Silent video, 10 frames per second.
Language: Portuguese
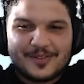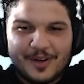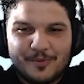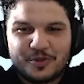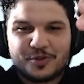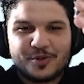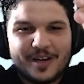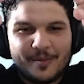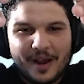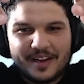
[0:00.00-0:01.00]
Tamo junto,
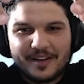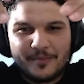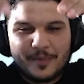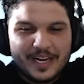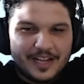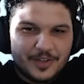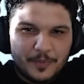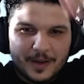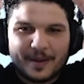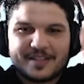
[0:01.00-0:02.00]
Gambarini. Brigadão pela